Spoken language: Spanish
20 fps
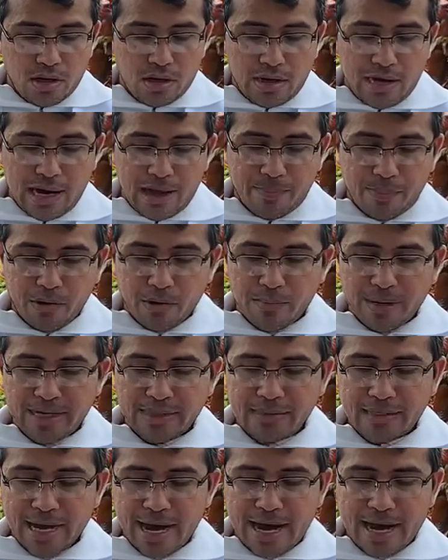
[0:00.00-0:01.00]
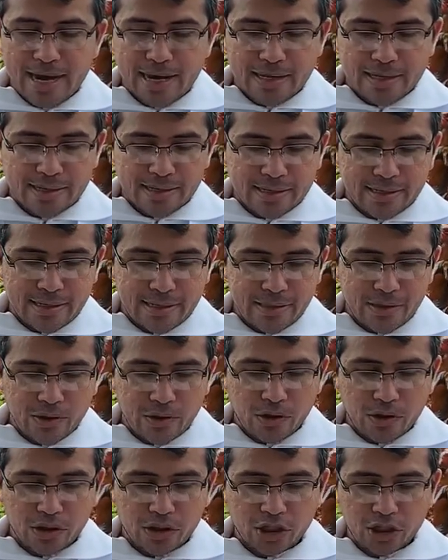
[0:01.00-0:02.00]
la promesa que
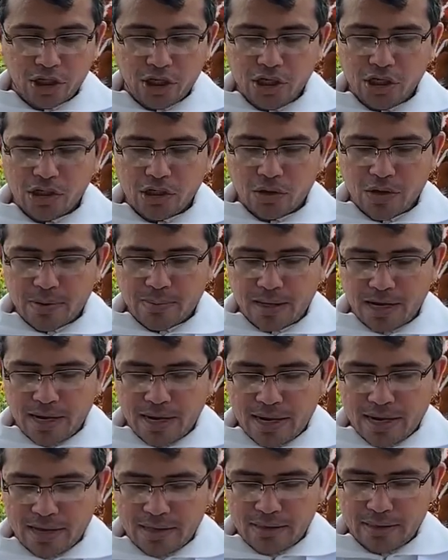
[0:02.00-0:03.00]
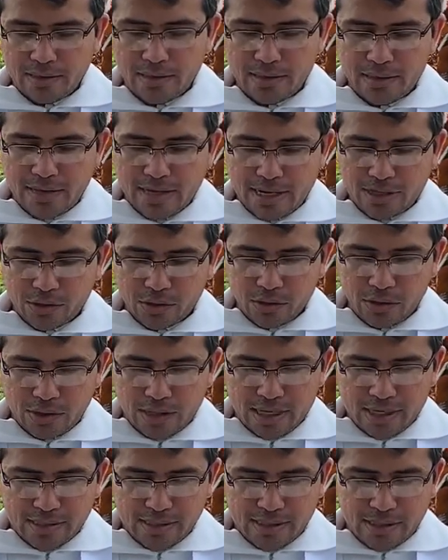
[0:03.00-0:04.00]
Dios hizo a Abraham y a sus
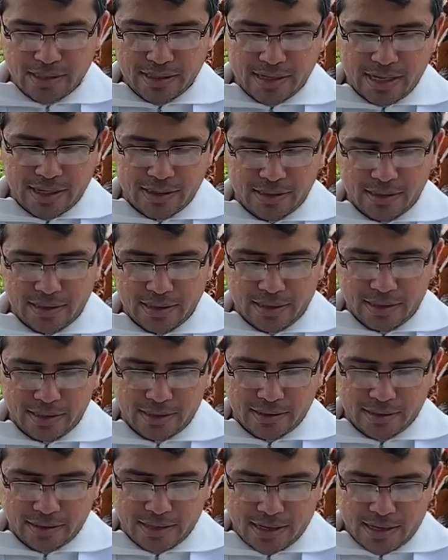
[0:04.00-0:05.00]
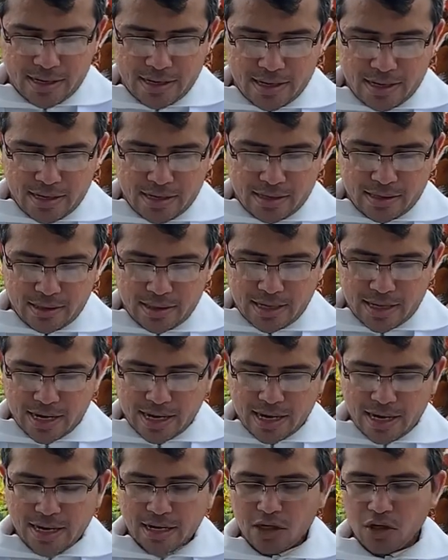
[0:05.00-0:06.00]
descendientes de
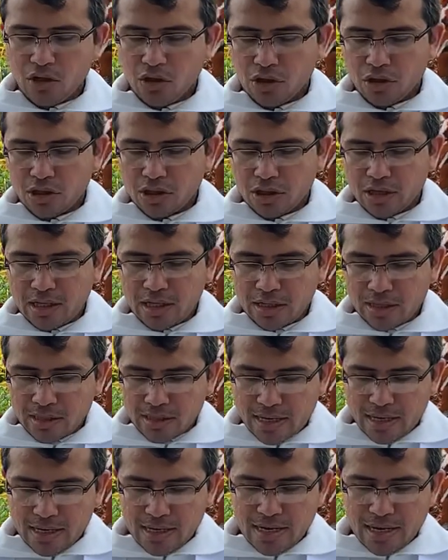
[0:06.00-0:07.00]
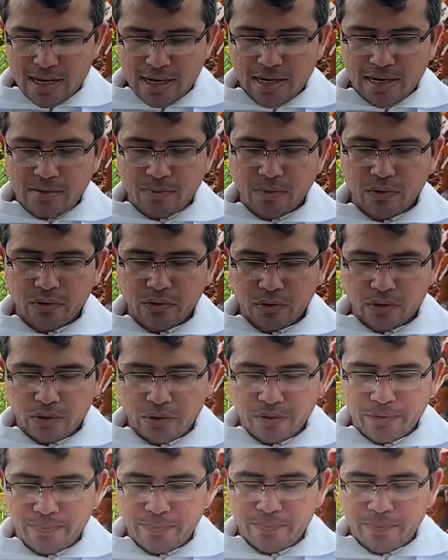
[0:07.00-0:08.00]
que ellos heredarían el
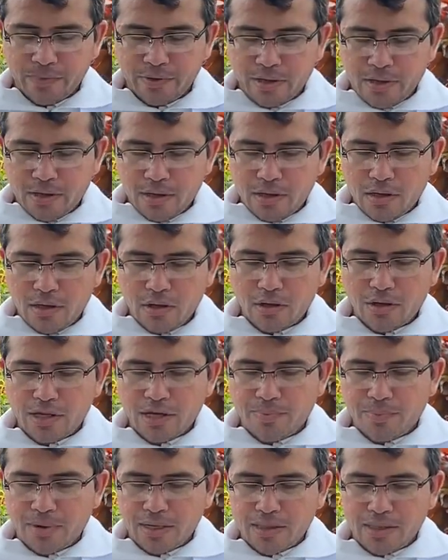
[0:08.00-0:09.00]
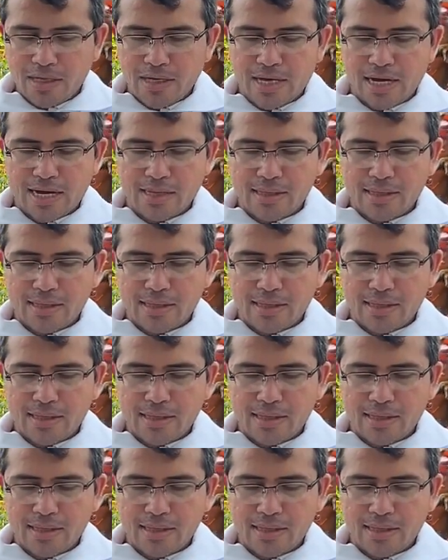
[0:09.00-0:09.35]
mundo no dependía